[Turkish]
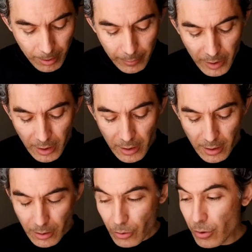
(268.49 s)

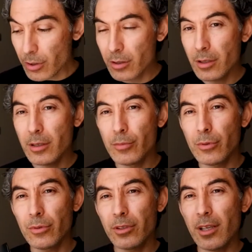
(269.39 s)
Makinenin şu andaki
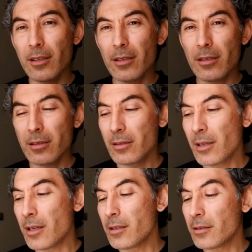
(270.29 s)
bu setin
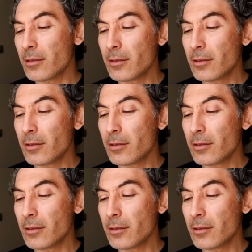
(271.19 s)
yani